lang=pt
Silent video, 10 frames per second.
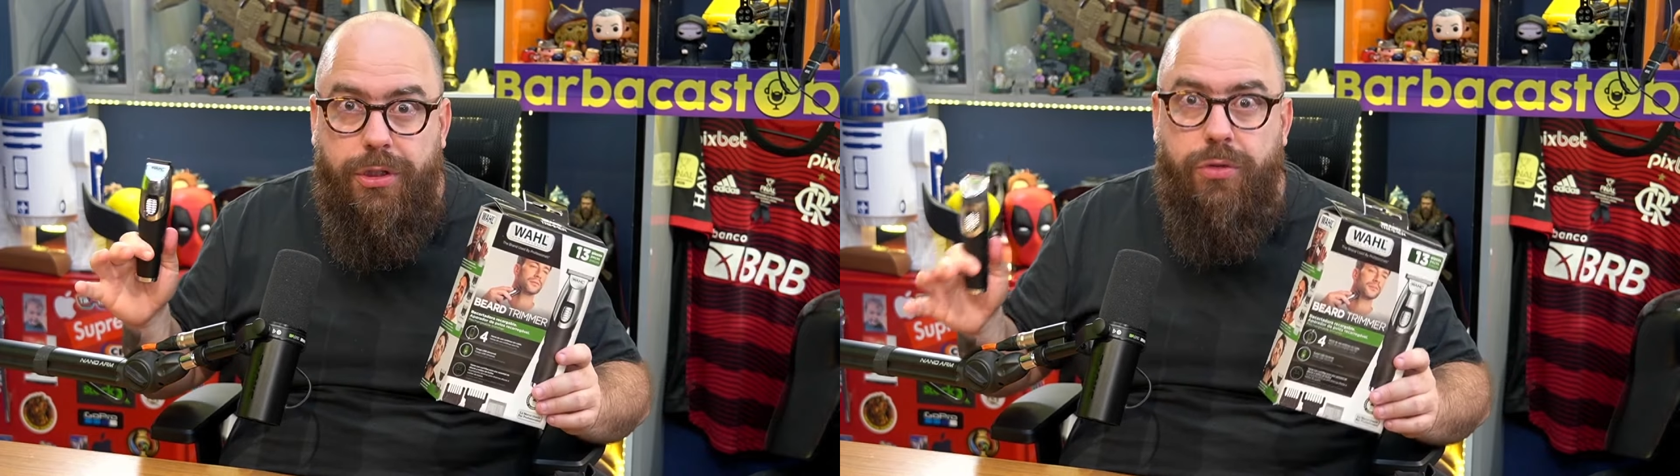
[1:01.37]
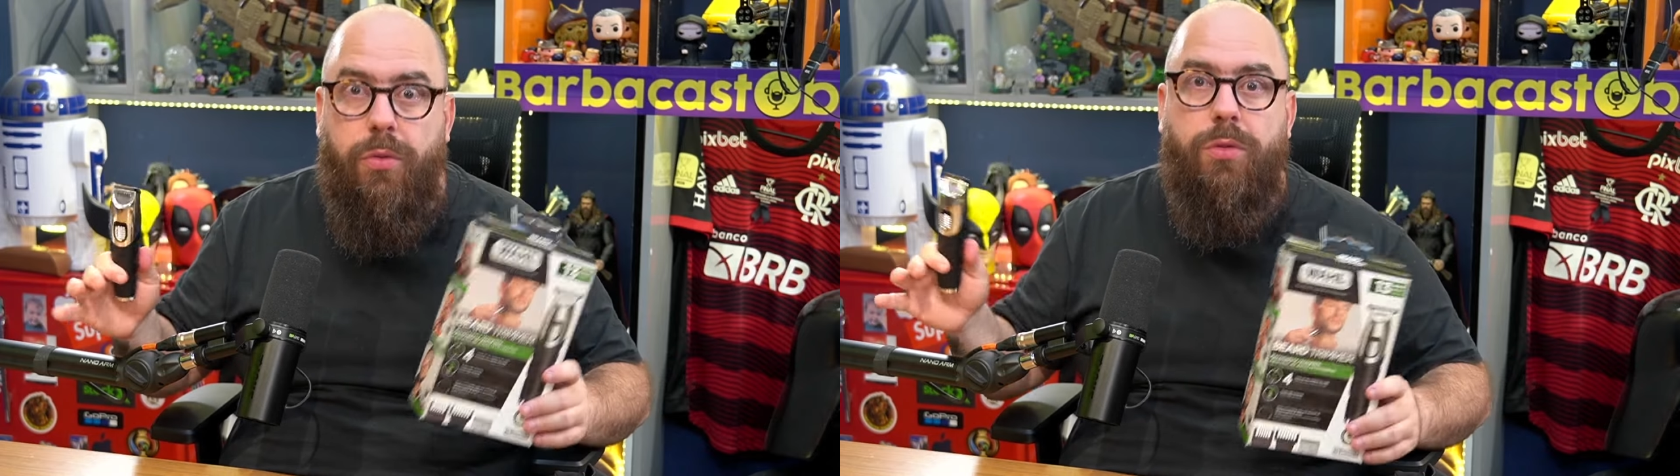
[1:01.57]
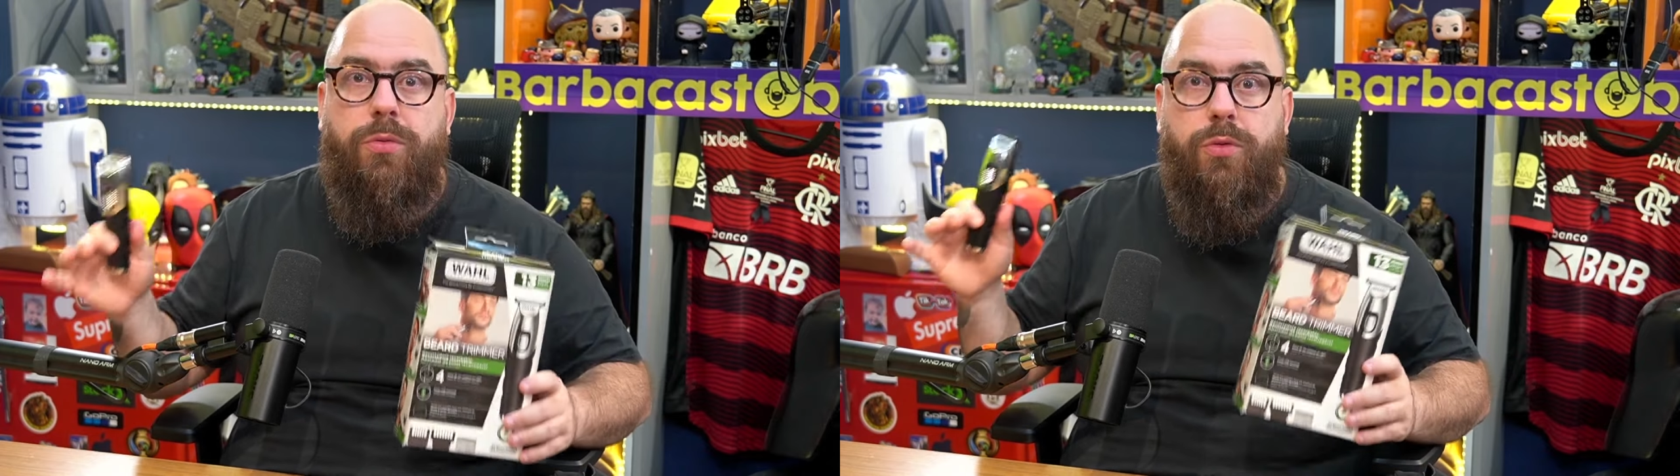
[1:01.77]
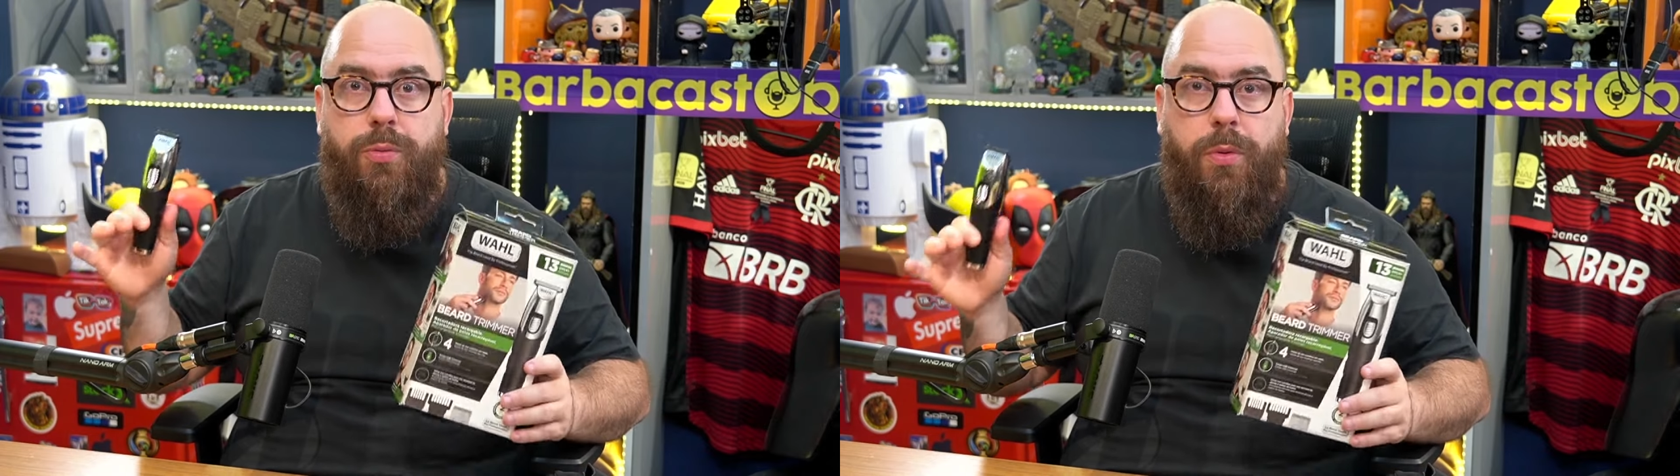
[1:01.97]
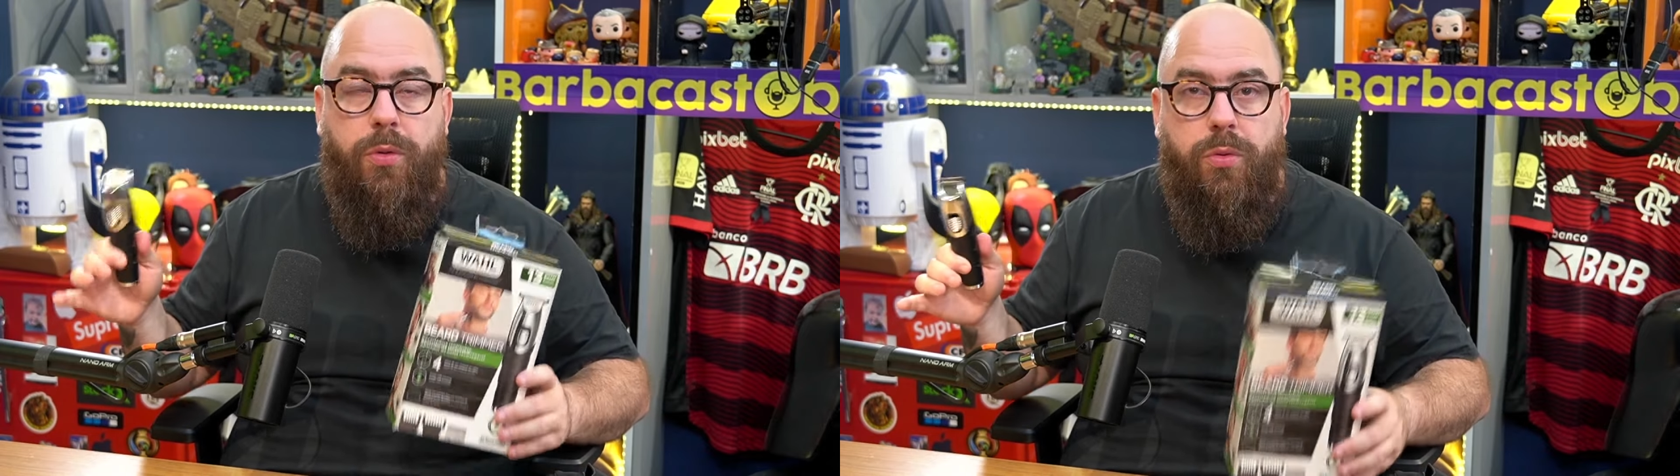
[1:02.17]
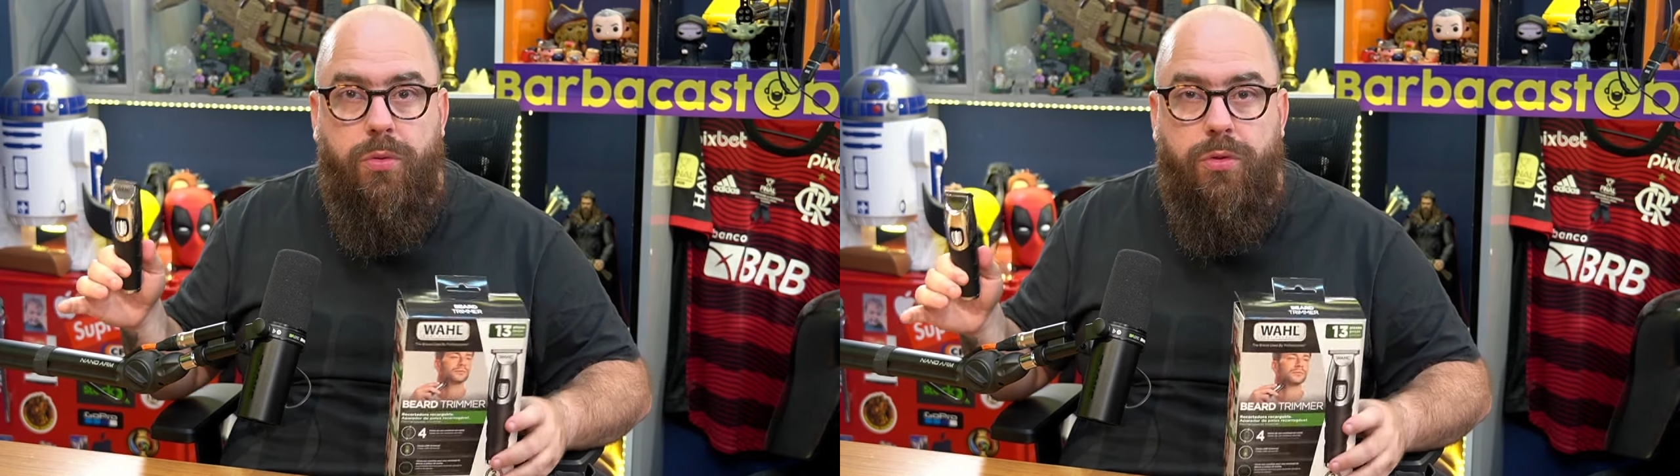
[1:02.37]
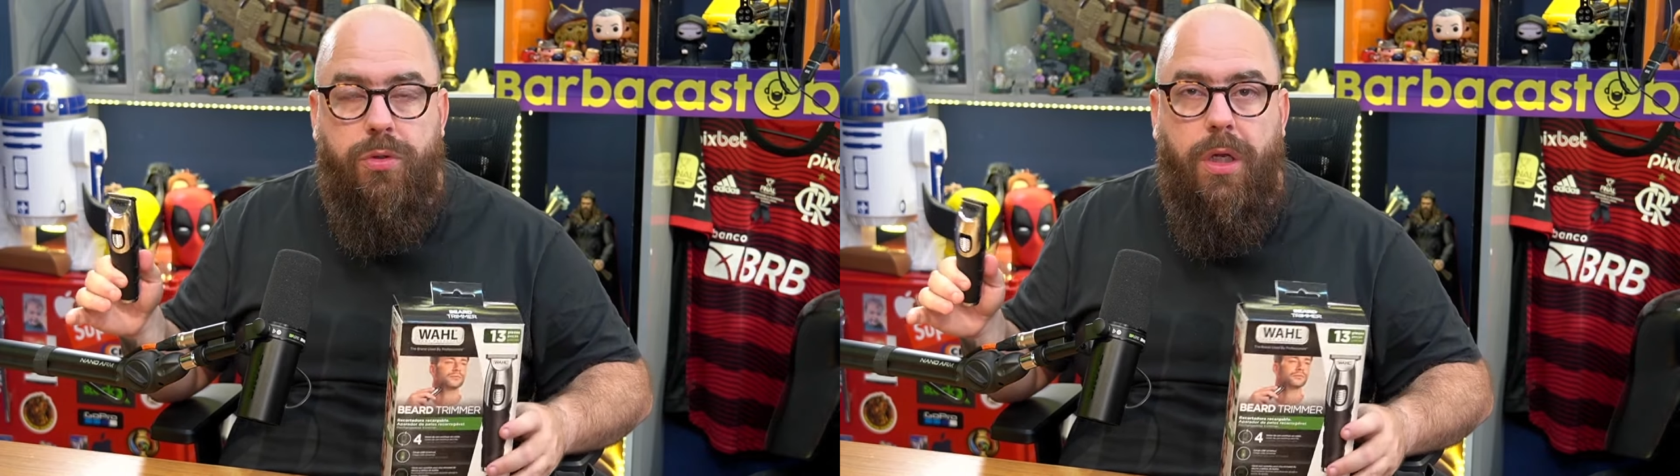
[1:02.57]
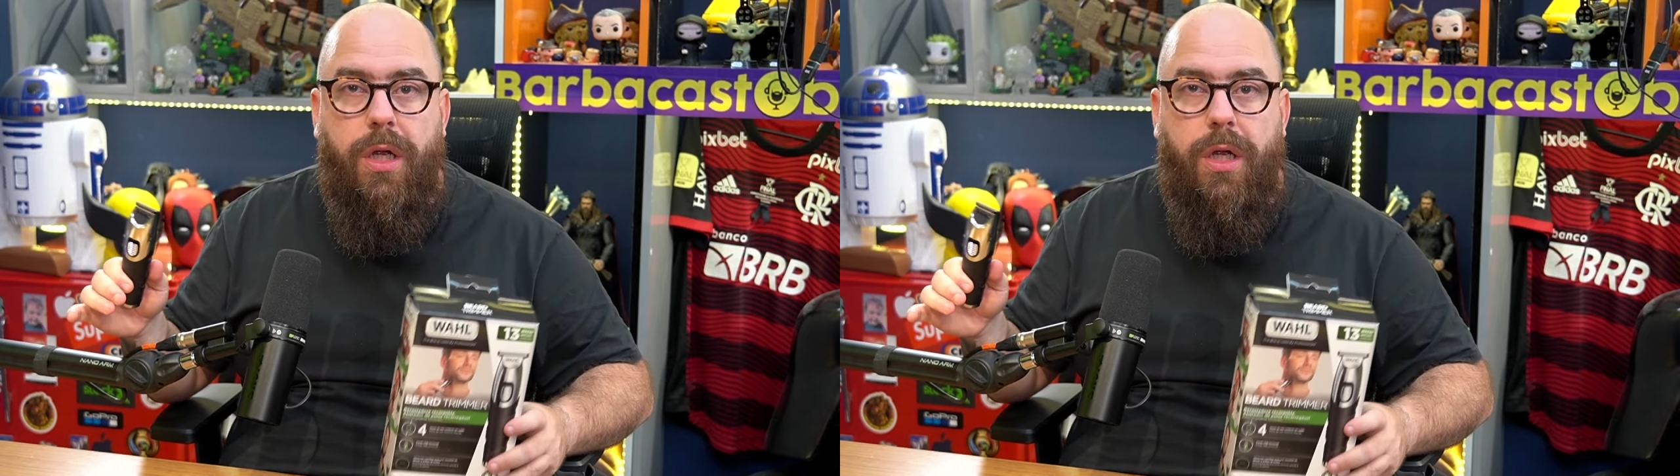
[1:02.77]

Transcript: desconto nos produtos